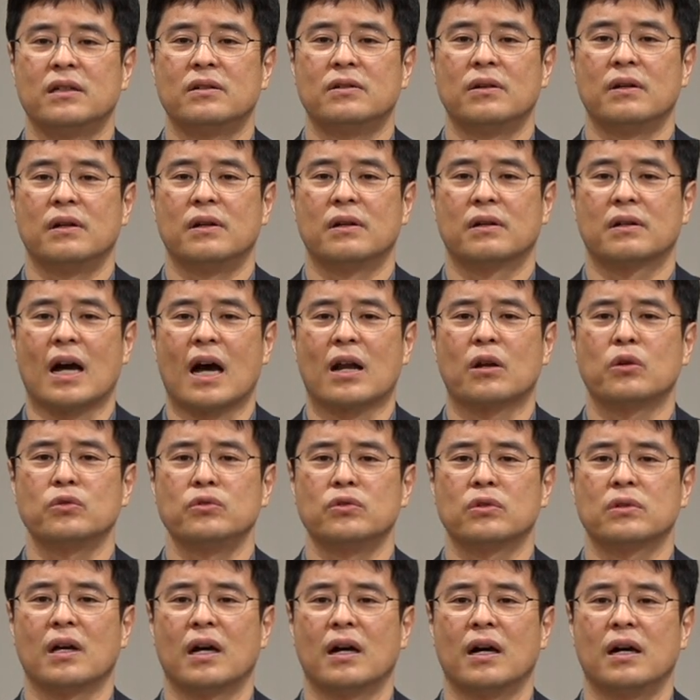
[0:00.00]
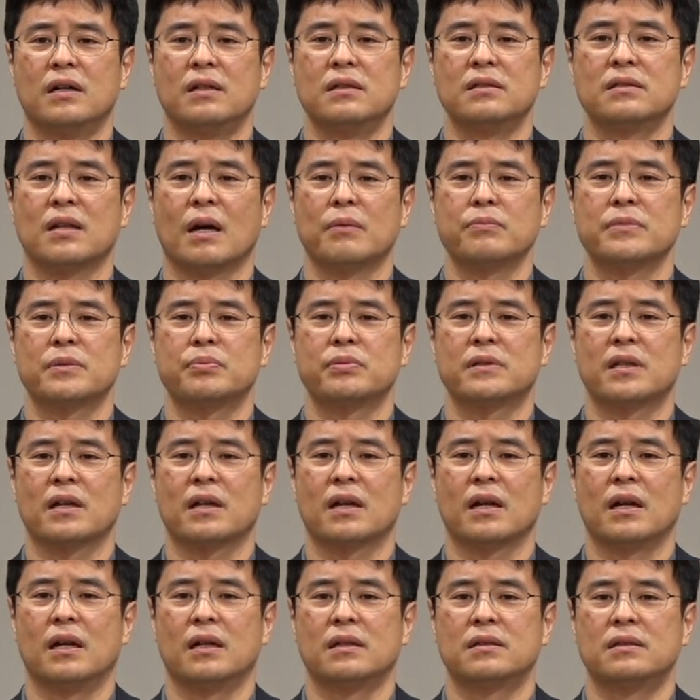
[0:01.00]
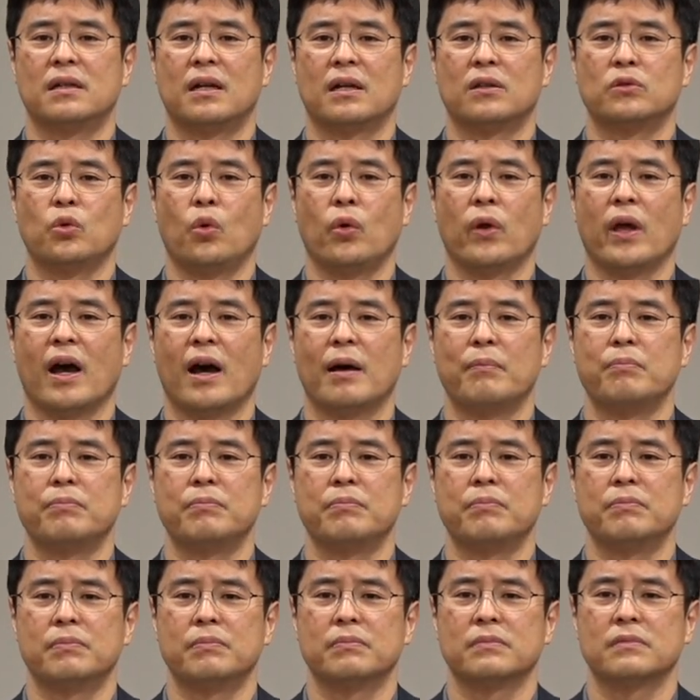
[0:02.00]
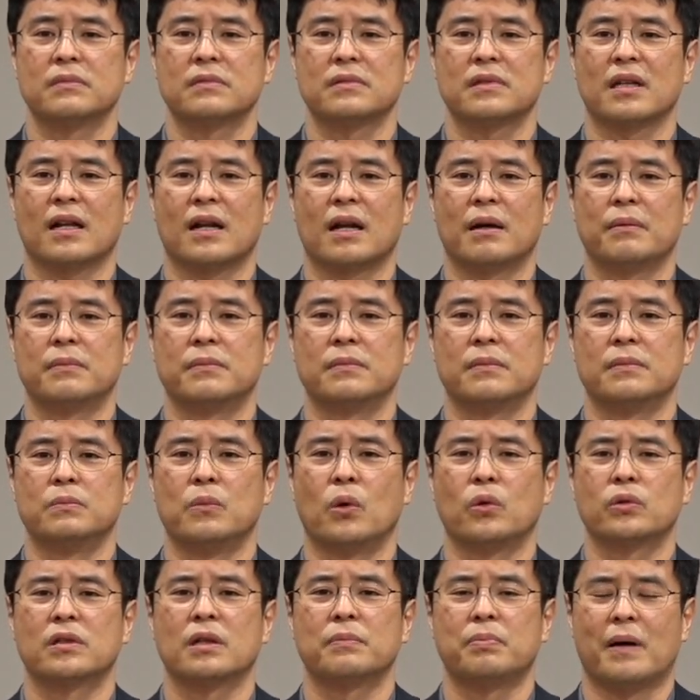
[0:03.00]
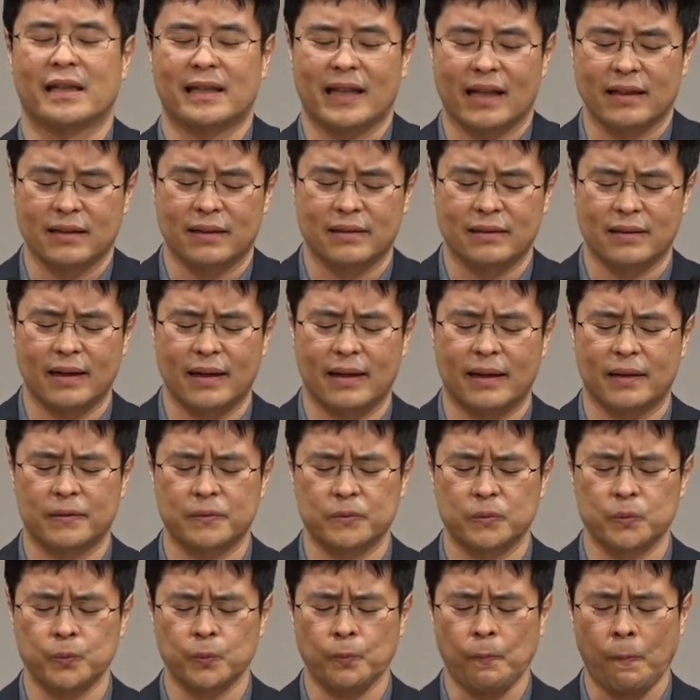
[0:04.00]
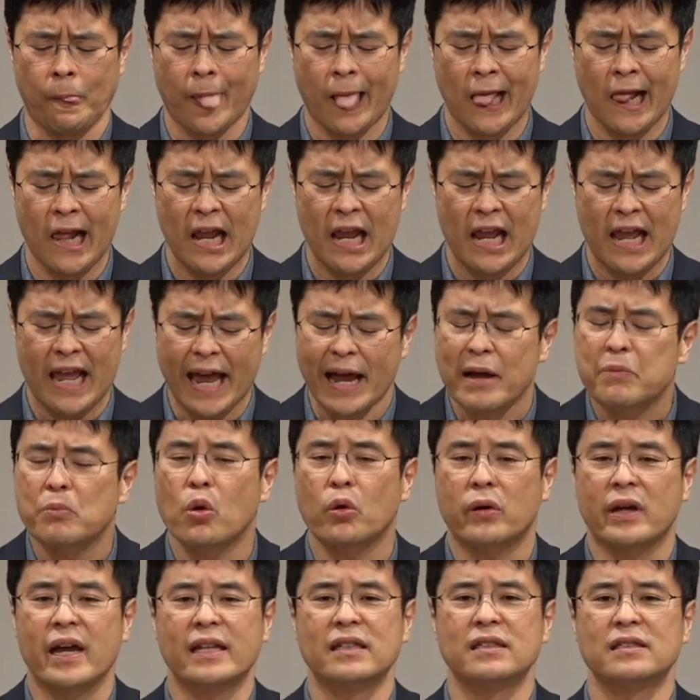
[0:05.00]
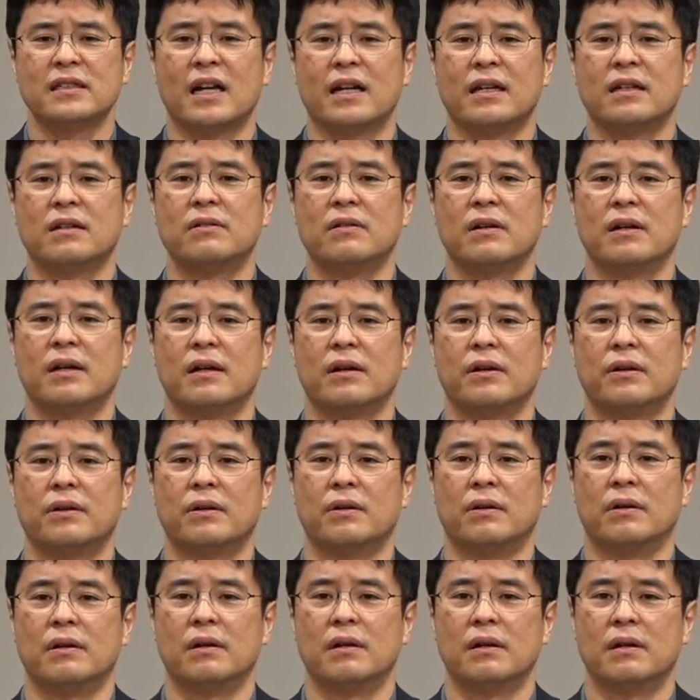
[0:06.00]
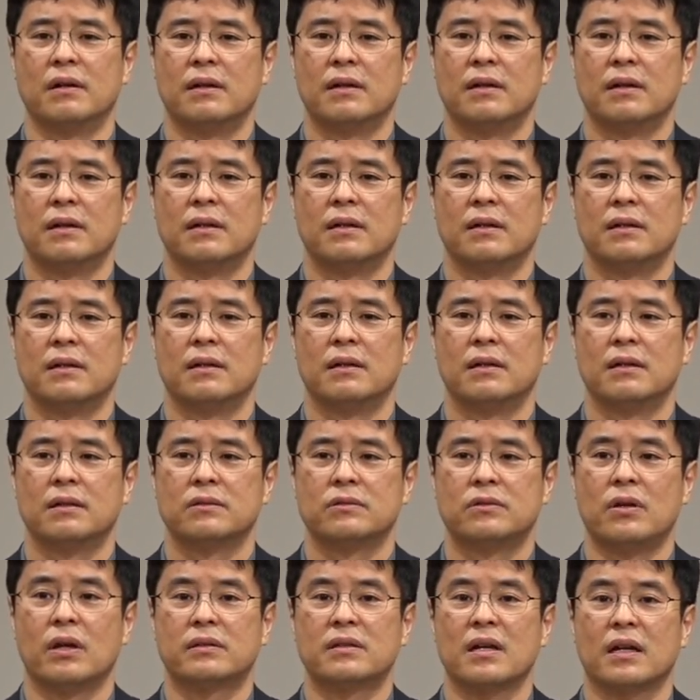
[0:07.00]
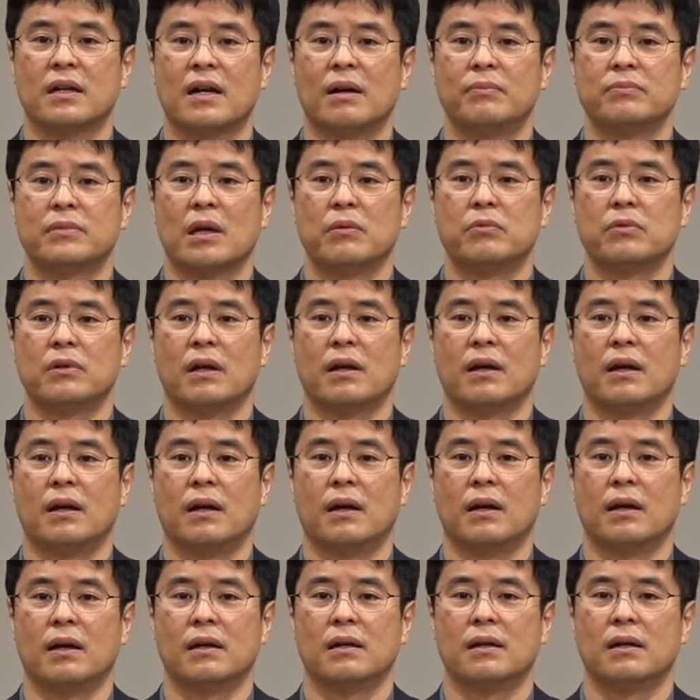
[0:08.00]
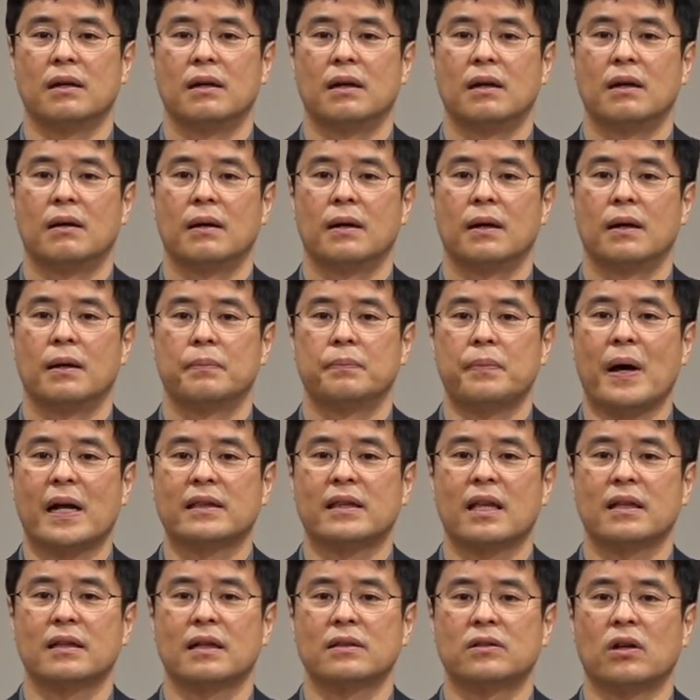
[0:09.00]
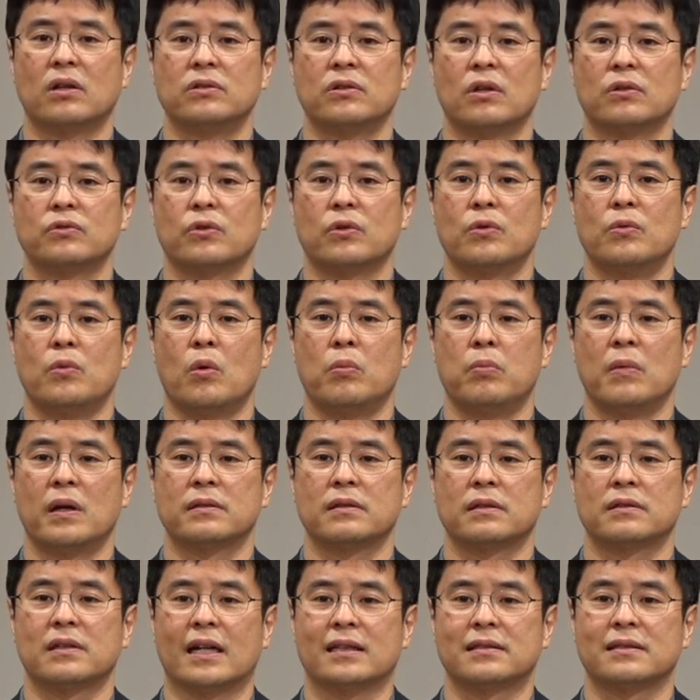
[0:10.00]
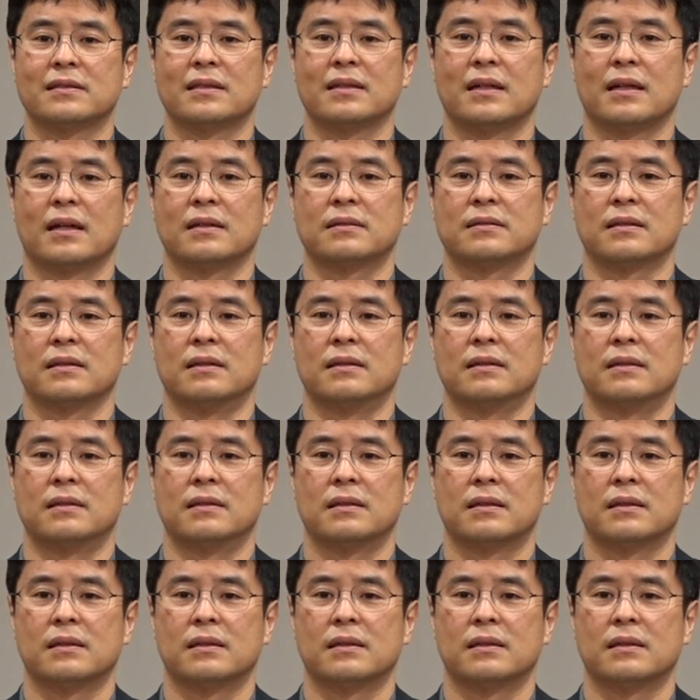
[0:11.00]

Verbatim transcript: 이거예요. 가론 유다 은 30세겔 그래 노예 한 사람 몫을 받았는데 행복했느냐 이거예요. 죄책감 때문에 밭에다 던져주고 목매서 자살했어요.